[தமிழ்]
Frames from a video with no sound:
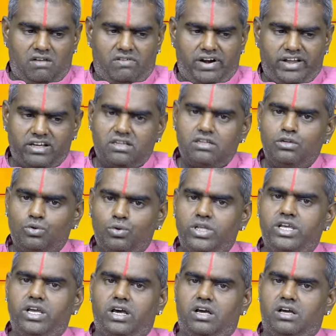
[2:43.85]
வடக்கு
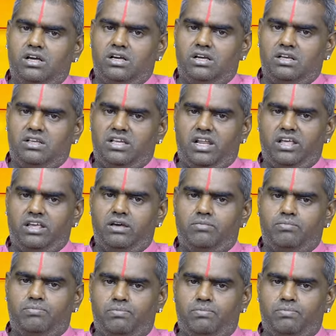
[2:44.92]
நுனியாக இலையை